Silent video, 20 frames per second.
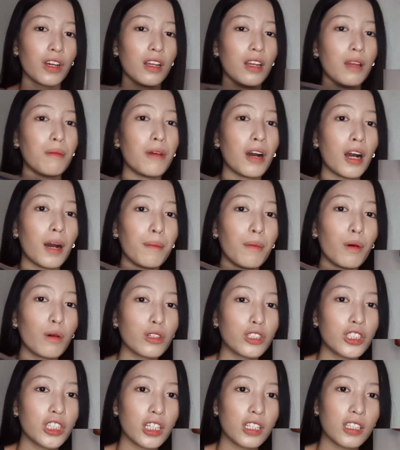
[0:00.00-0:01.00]
lima ka
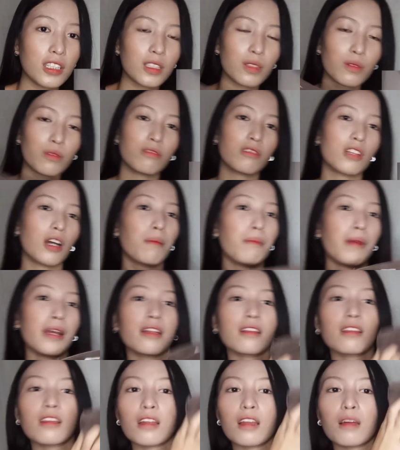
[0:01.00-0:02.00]
book jeans kung tag
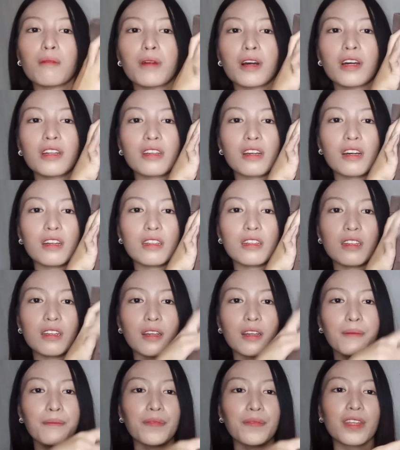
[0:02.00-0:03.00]
20 ra mga ning ani
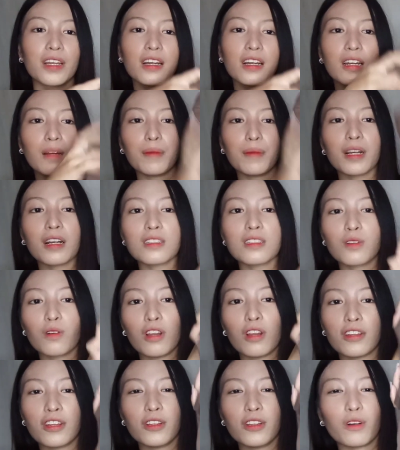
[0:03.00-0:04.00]
grabe ka
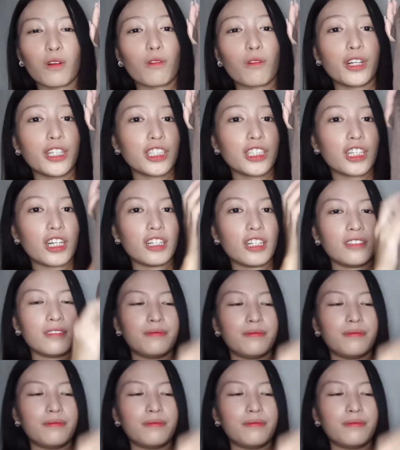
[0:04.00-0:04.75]
sulit inyong kwarta